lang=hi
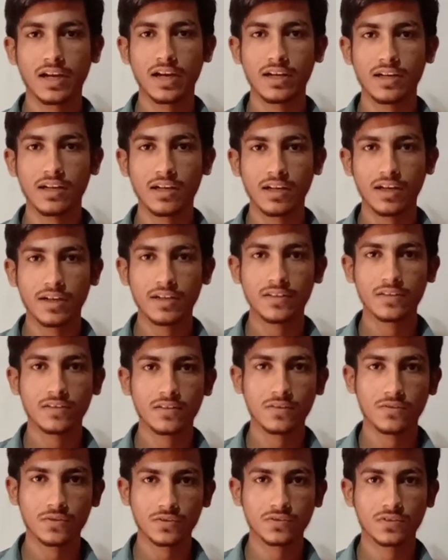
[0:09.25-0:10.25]
हेडलाइट
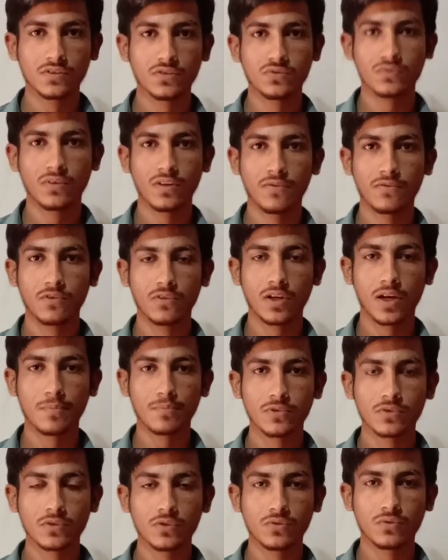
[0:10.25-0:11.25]
की रोशनी जो है वो
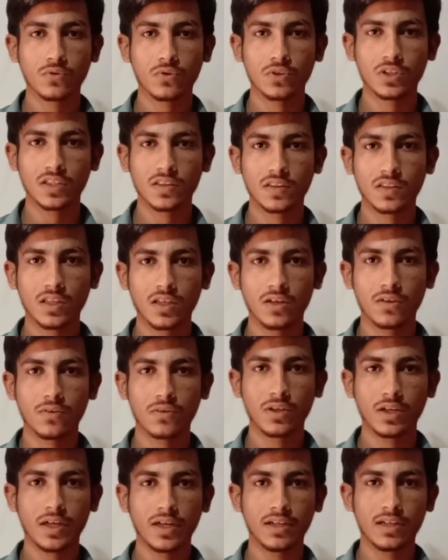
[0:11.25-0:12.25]
कम क्यों हो जाती है
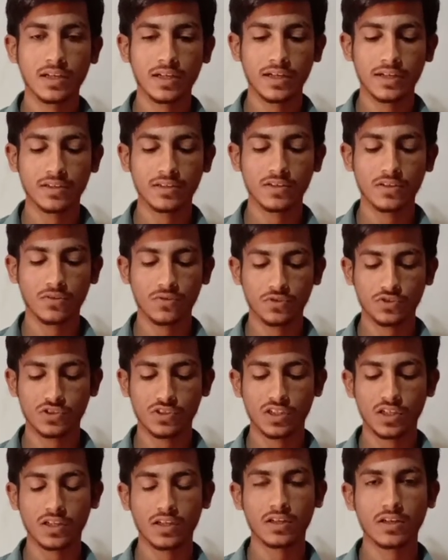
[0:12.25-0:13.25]
और हेडलाइट की
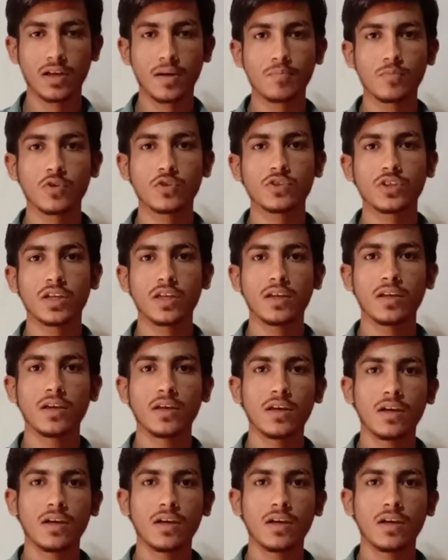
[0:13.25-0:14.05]
रोशनी अगर कम हो जाए